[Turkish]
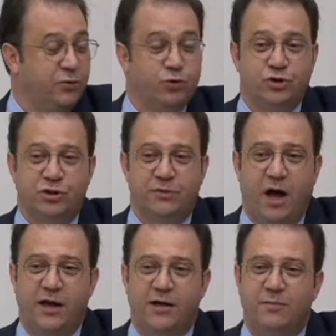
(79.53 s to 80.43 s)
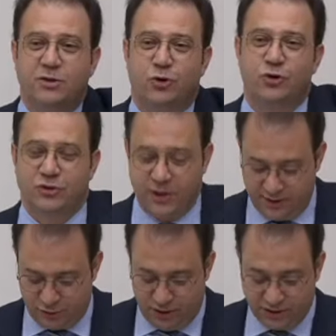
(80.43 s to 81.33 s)
Dur şimdi ayrılma soruyu
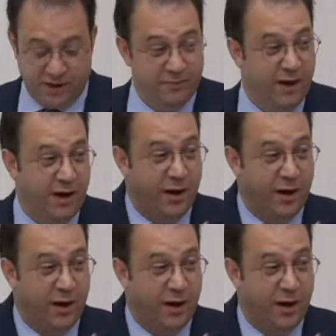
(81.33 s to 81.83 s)
sana soracağım.